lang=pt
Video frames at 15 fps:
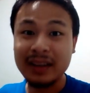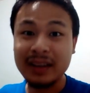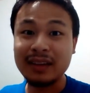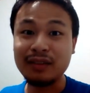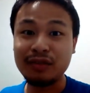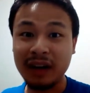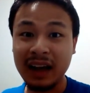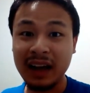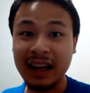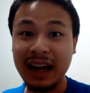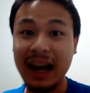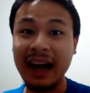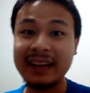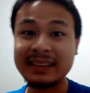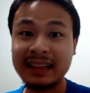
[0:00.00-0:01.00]
que
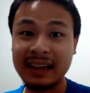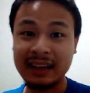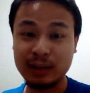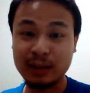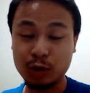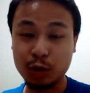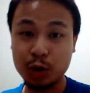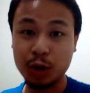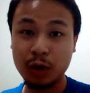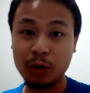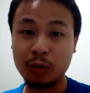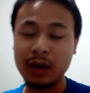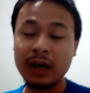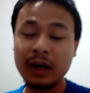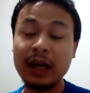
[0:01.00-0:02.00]
fala as regras do
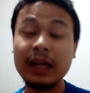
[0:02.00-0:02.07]
jogo.